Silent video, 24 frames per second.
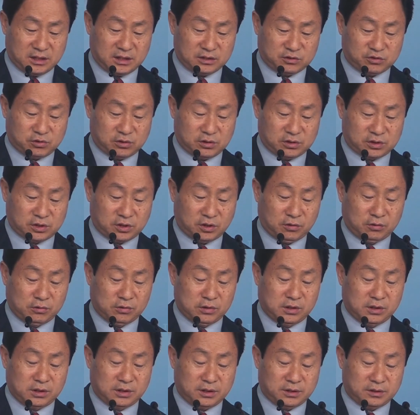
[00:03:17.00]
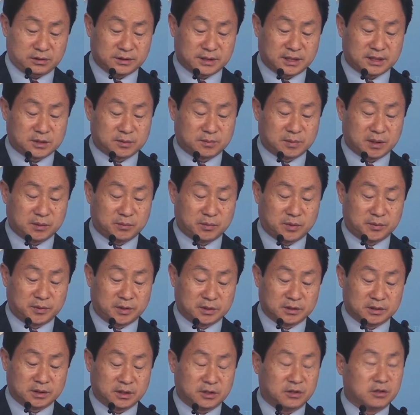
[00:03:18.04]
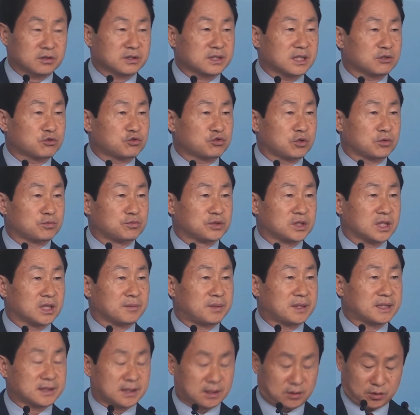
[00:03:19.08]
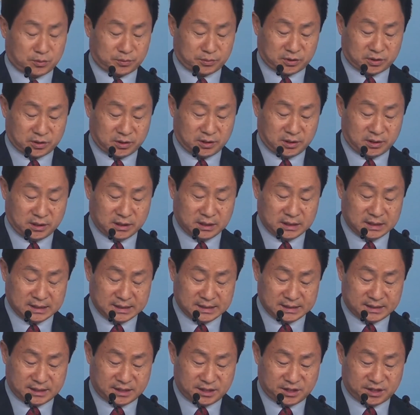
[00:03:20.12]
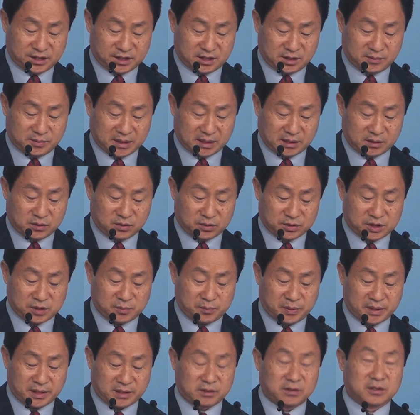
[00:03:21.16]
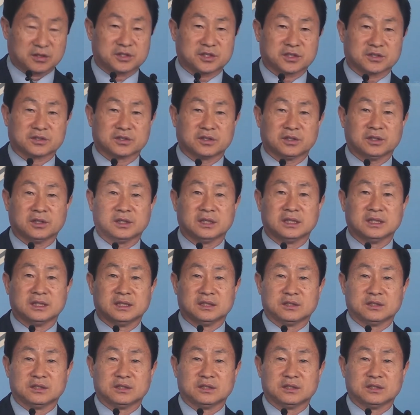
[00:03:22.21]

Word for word: 서울 형사지방법원 형사수석부장판사로부터 지시를 받고 10회에 걸쳐서